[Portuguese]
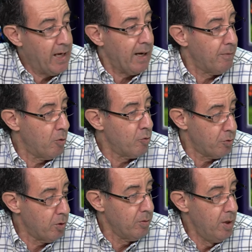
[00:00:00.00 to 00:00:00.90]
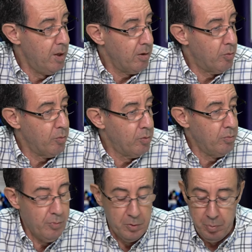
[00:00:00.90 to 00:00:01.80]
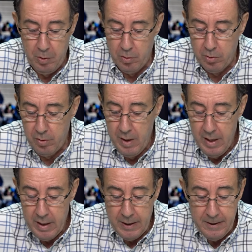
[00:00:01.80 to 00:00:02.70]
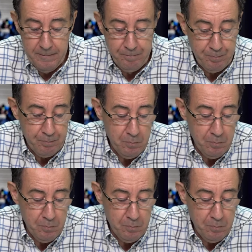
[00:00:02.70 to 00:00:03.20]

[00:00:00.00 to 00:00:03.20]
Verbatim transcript: acaba com o jogo de um, de um momento para o outro. Uh,